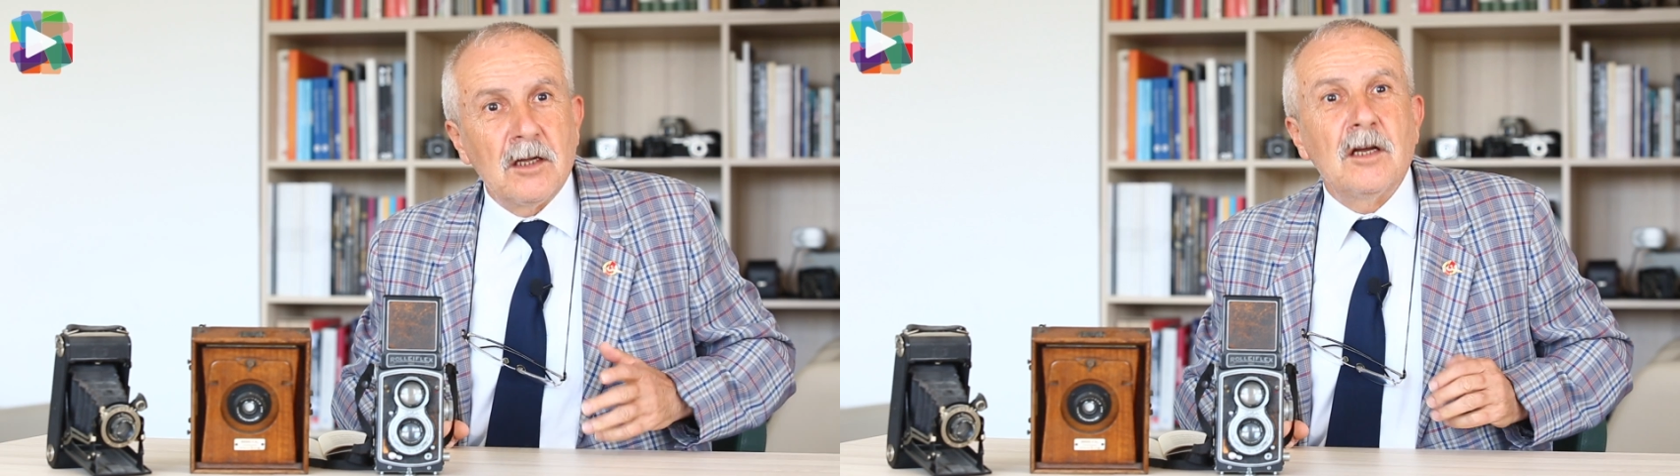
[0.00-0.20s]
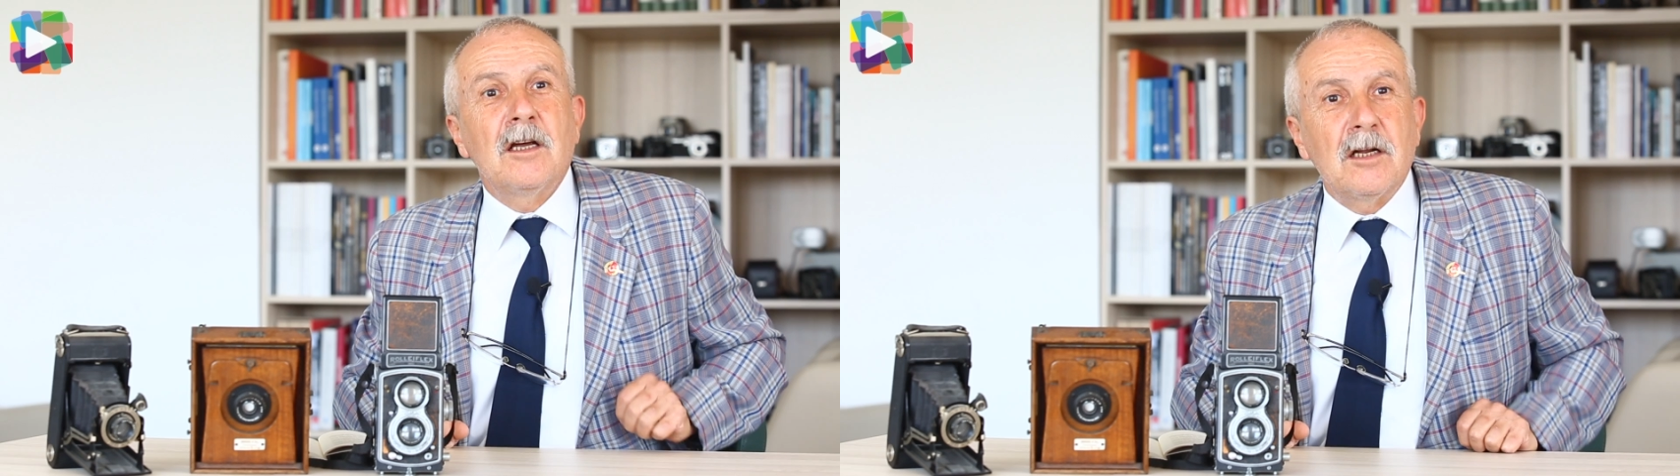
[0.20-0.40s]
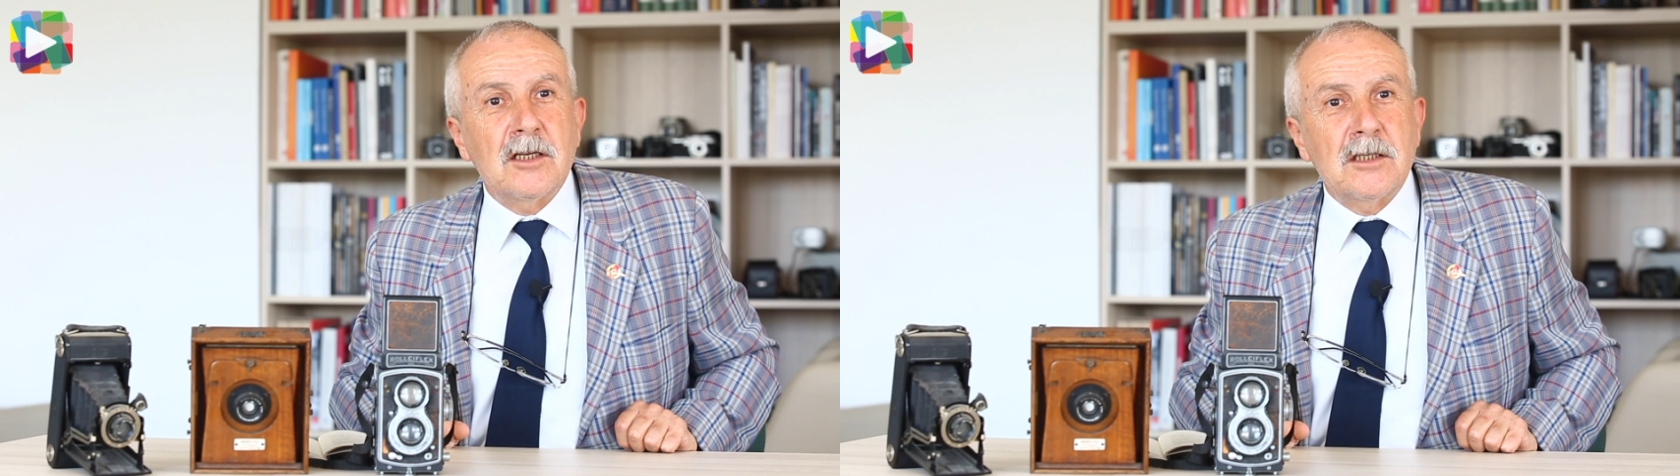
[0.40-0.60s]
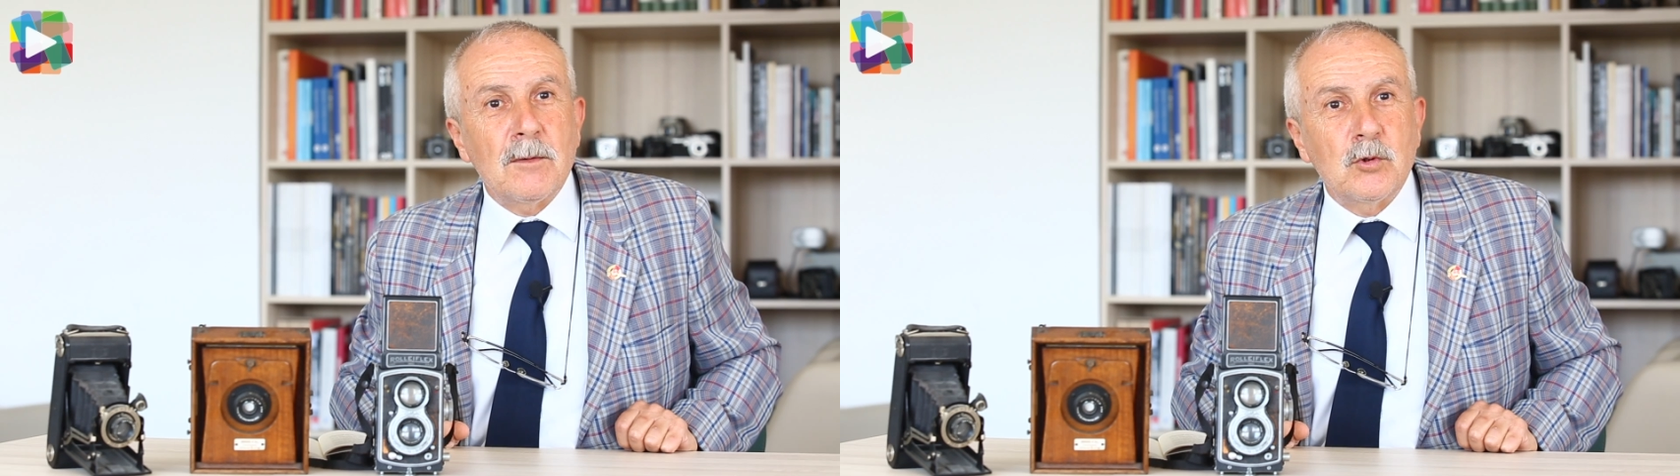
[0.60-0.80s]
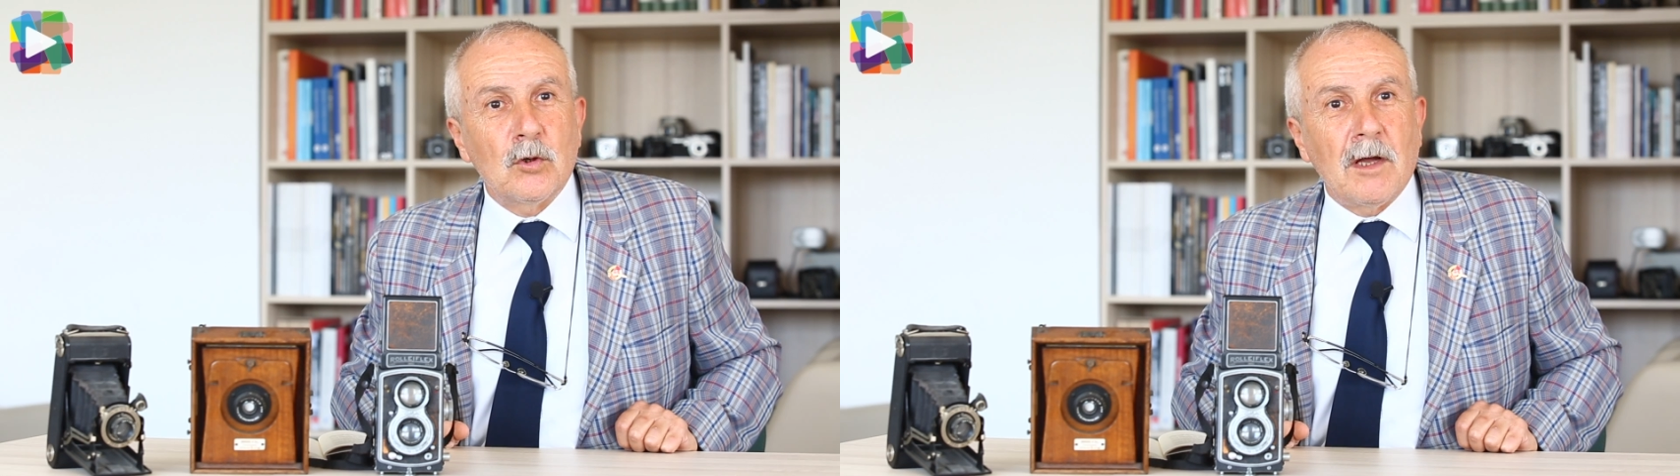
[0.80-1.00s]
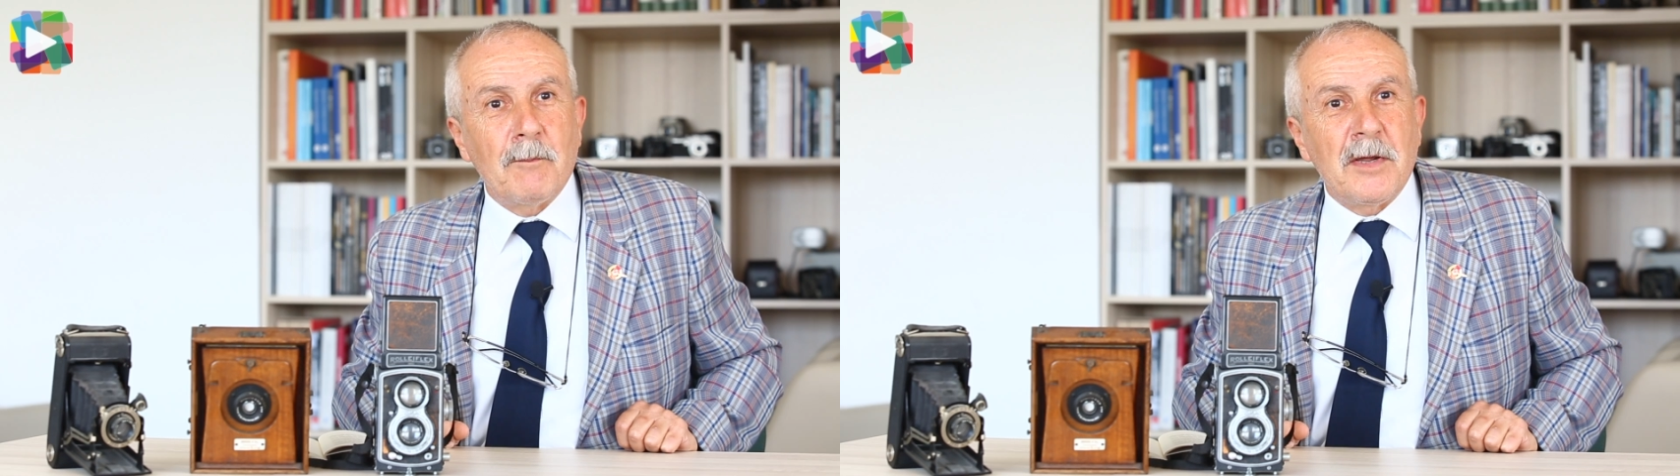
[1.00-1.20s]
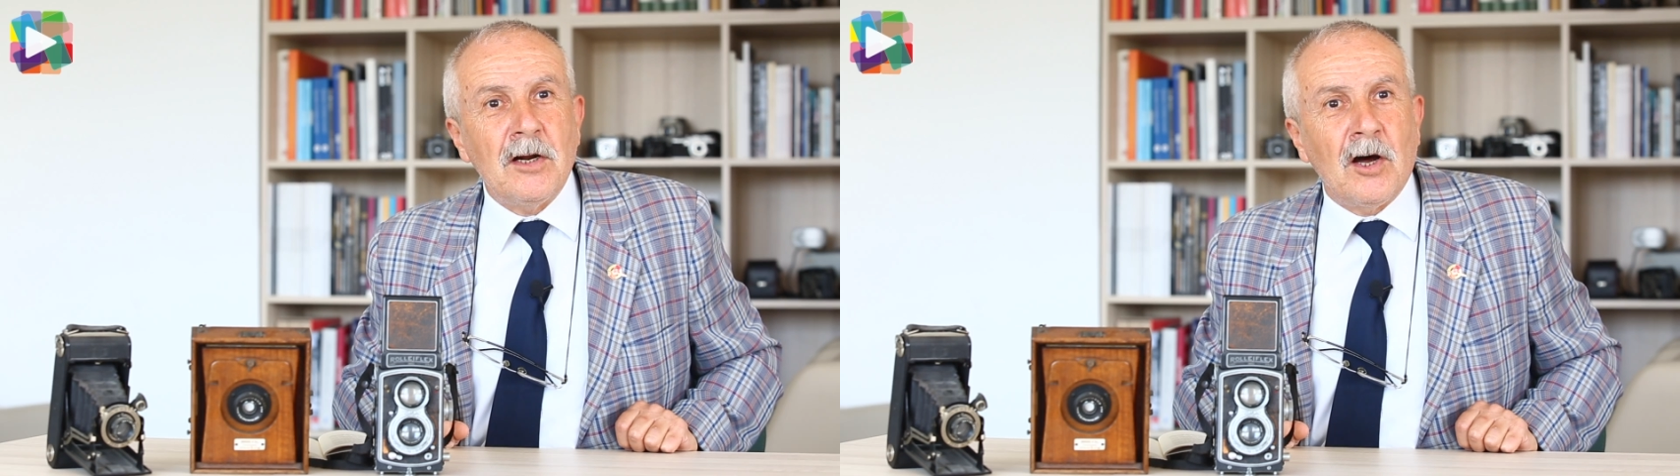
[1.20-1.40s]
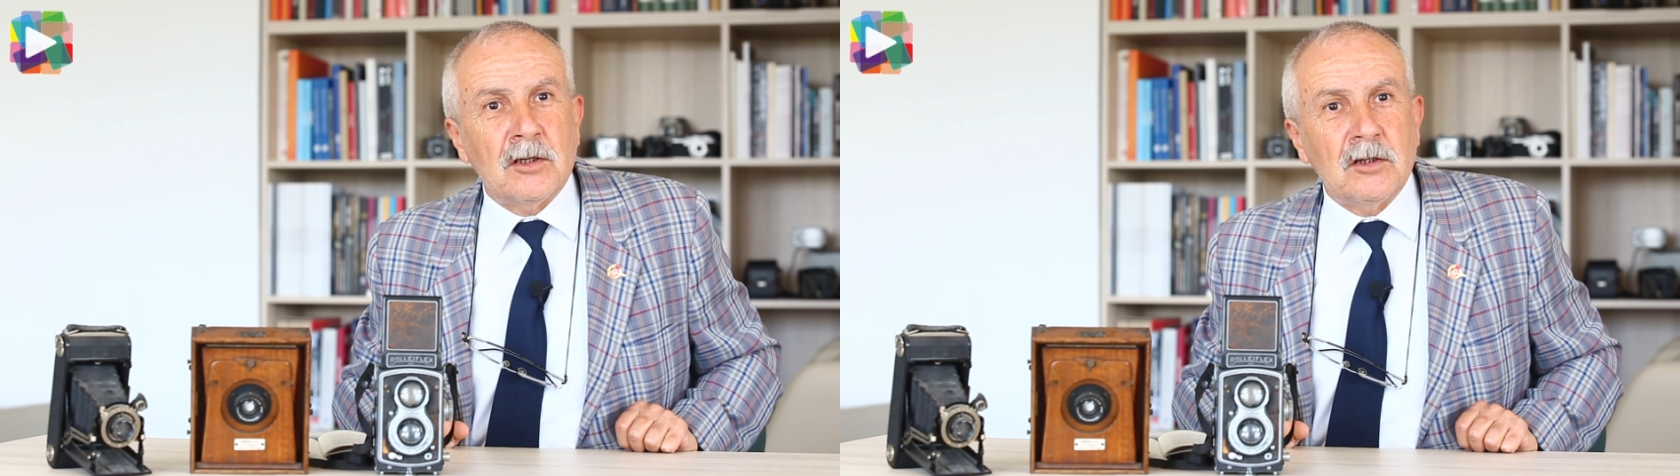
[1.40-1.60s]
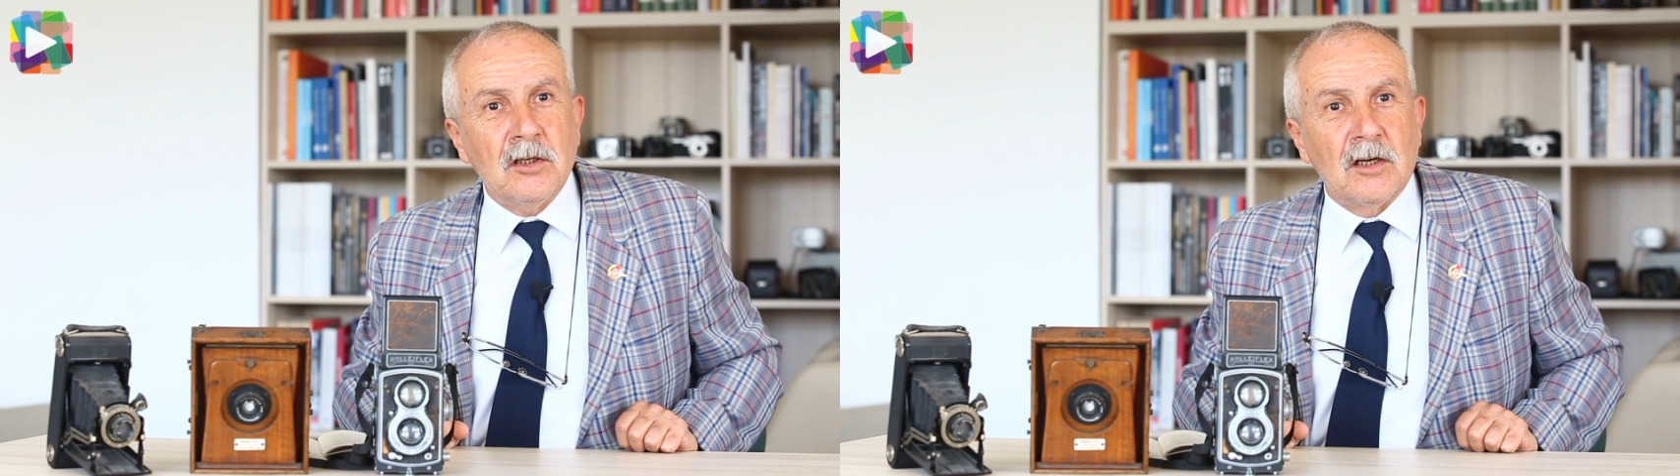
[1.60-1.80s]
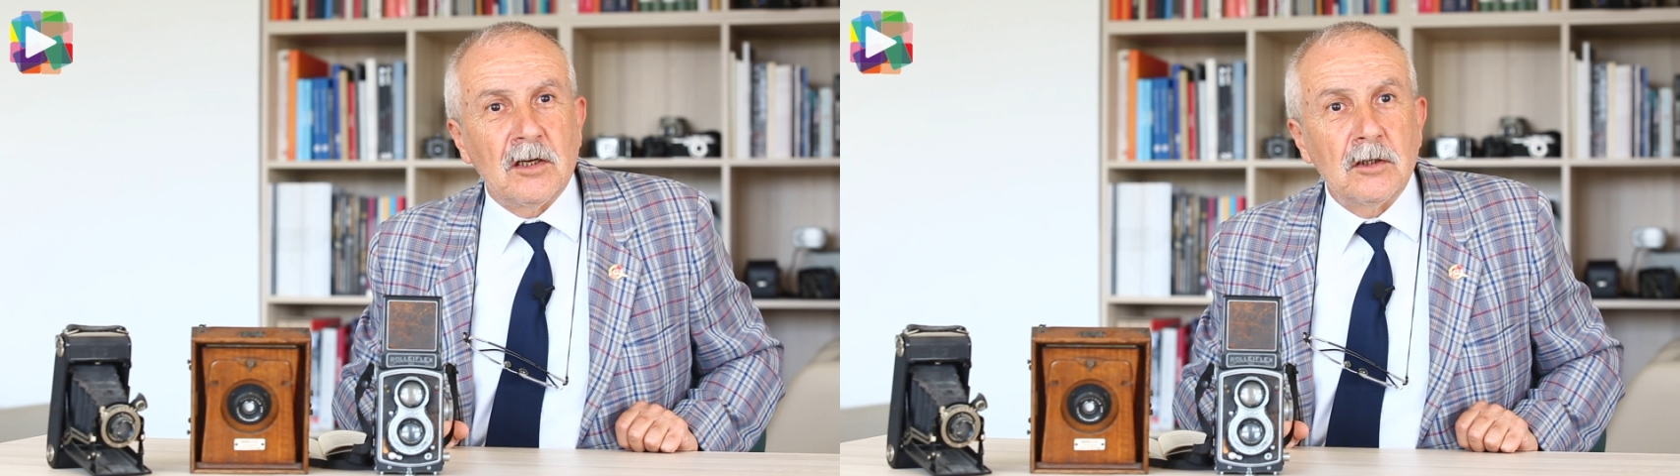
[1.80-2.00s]
E, resepsiyondan beni
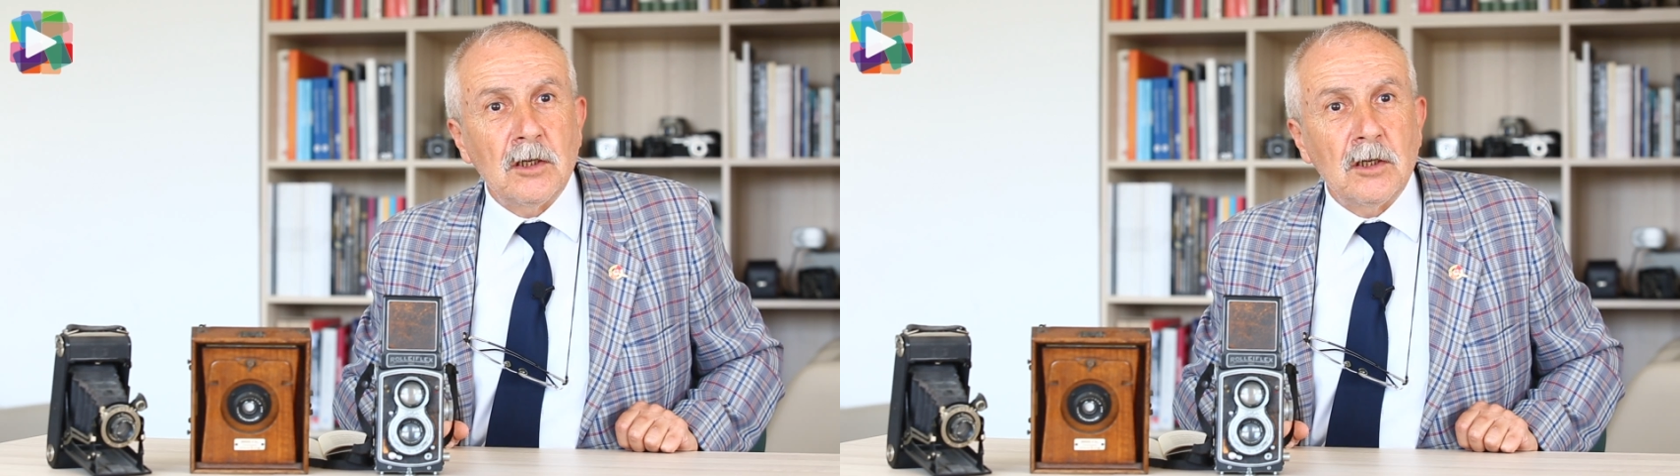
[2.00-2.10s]
attı.